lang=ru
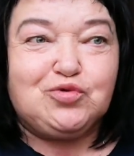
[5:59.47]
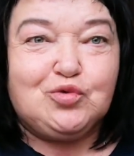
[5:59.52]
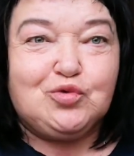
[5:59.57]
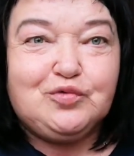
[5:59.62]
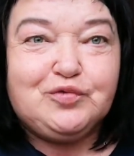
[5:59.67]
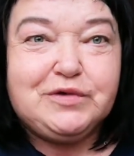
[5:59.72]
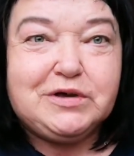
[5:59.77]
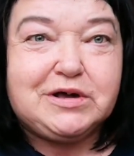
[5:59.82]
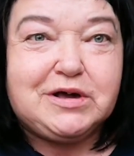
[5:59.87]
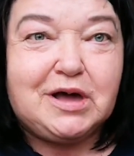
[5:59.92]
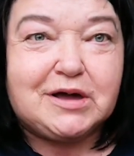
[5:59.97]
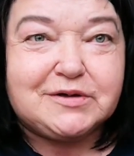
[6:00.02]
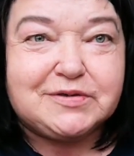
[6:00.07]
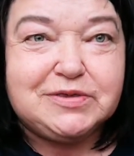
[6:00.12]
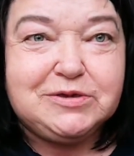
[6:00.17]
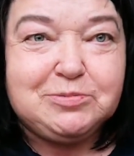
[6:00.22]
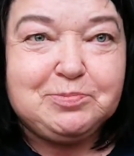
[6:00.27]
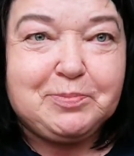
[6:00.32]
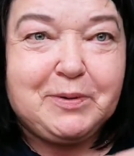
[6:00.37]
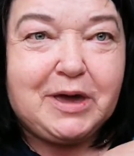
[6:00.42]
ну вы
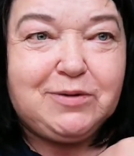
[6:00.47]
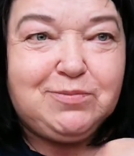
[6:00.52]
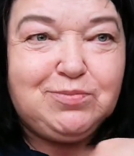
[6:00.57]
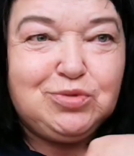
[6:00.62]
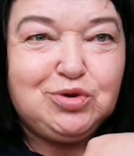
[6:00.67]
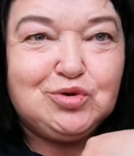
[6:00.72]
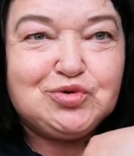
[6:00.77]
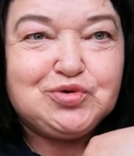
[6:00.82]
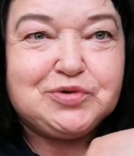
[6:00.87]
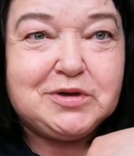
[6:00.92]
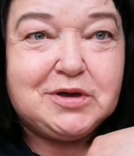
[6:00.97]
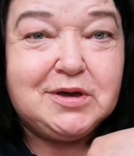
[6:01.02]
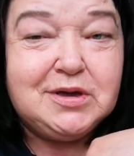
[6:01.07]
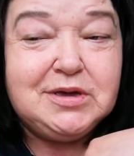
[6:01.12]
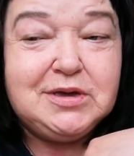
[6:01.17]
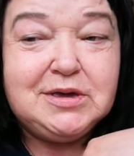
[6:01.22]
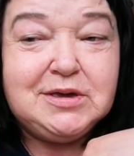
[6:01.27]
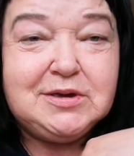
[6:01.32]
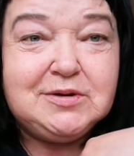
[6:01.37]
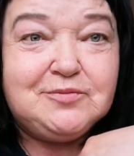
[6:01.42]
как не поймете,
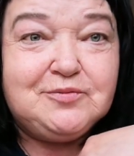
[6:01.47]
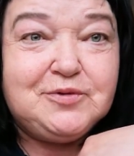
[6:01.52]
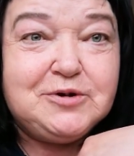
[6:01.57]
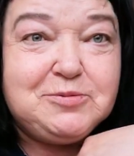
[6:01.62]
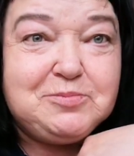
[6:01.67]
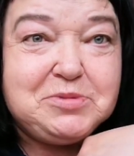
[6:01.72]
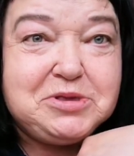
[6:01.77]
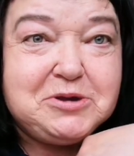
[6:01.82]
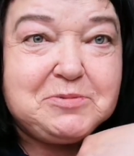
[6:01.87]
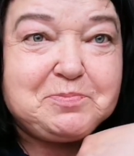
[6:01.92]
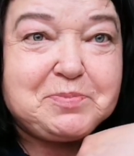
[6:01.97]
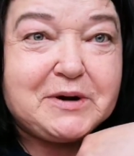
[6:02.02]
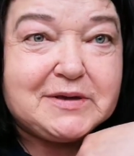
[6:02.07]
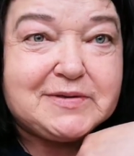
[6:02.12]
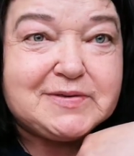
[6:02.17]
вы мне